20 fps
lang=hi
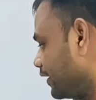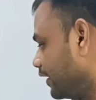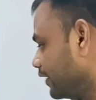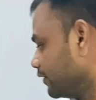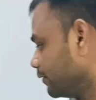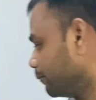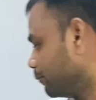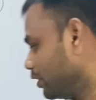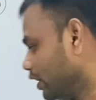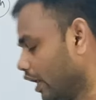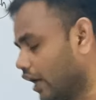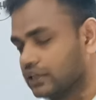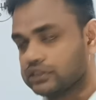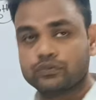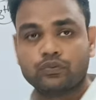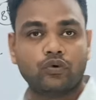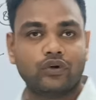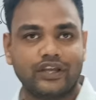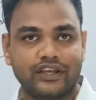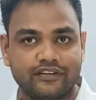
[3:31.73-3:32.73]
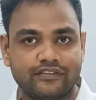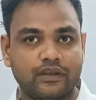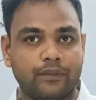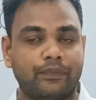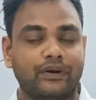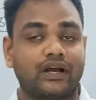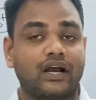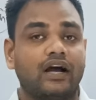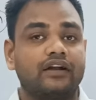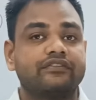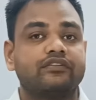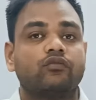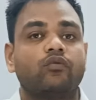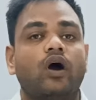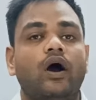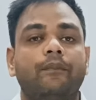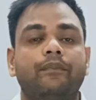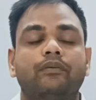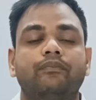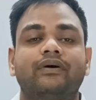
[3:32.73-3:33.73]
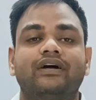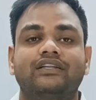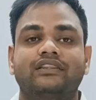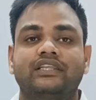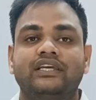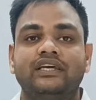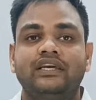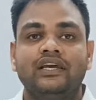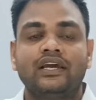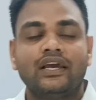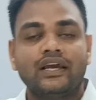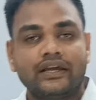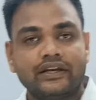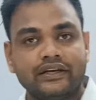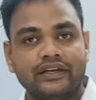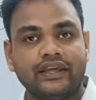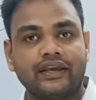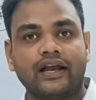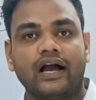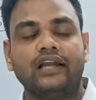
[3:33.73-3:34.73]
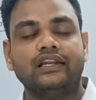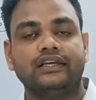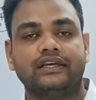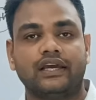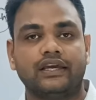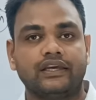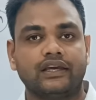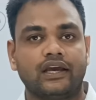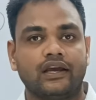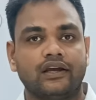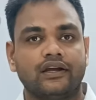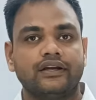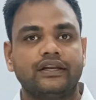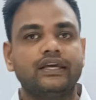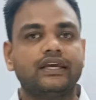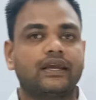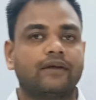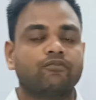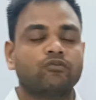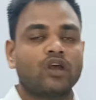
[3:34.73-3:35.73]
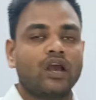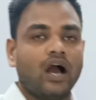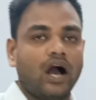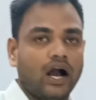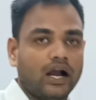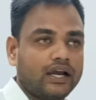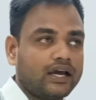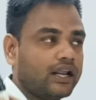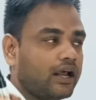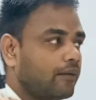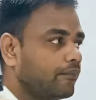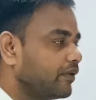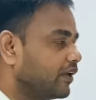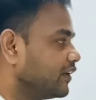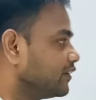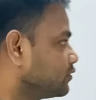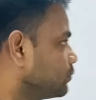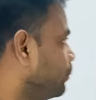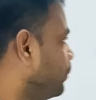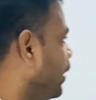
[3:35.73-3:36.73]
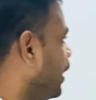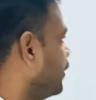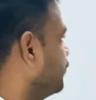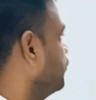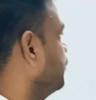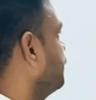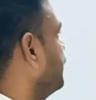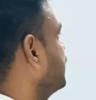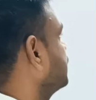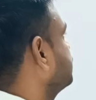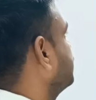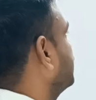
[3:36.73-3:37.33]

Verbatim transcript: ये बिलासपुर इसी प्रकार से वहां पे भर्ती निकाली गई है ठीक है अगर हम इस बारहवीं पास